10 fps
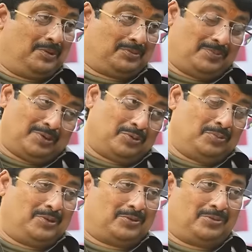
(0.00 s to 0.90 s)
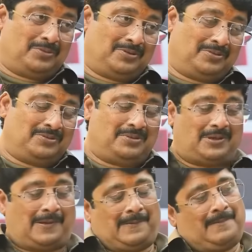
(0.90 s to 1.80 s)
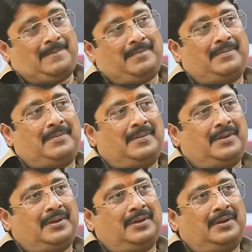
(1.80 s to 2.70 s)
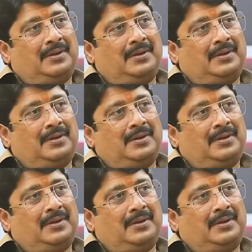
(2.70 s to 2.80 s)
आपका पक्ष आ जाए बिल्कुल बिल्कुल जुलाई उन्नीस सौ